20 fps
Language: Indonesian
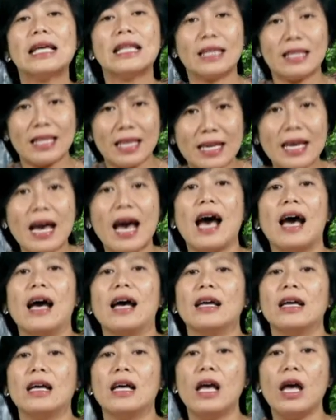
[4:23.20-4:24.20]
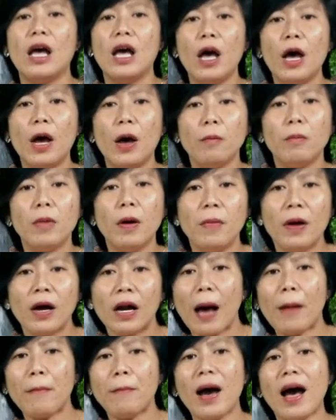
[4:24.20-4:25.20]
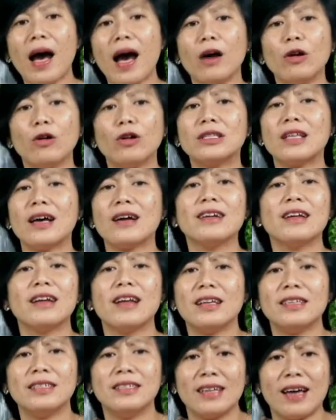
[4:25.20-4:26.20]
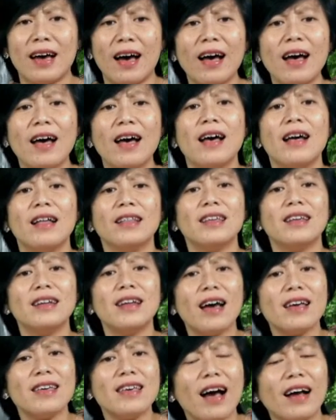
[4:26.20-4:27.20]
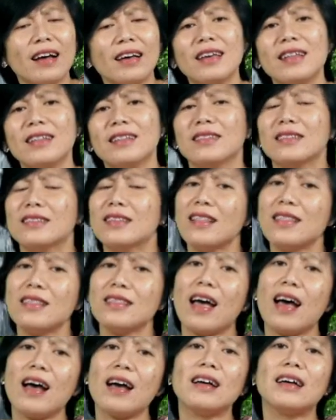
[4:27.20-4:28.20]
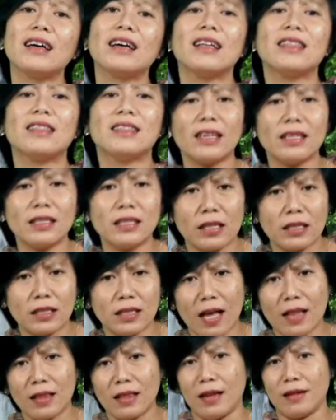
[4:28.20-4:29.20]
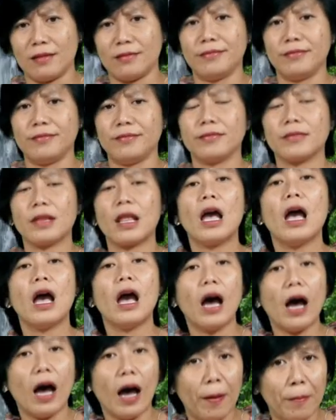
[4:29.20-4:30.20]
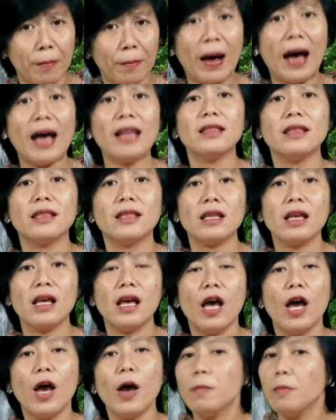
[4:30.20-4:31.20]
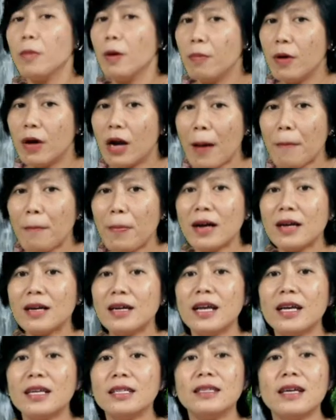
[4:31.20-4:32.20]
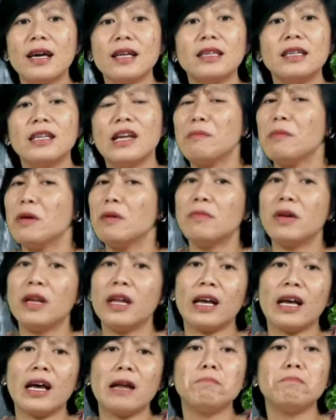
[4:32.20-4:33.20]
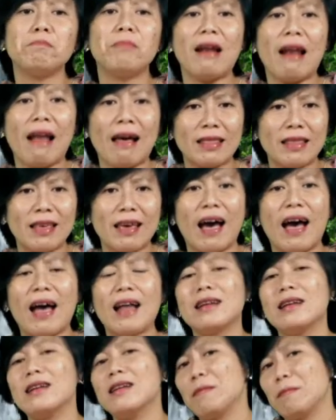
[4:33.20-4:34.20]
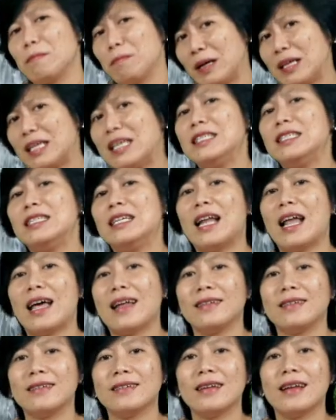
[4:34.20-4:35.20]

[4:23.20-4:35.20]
Tiga, beberapa anggota gereja tidak yakin tentang ketersesatan. Empat, beberapa gereja tidak memberikan pelatihan penginjilan.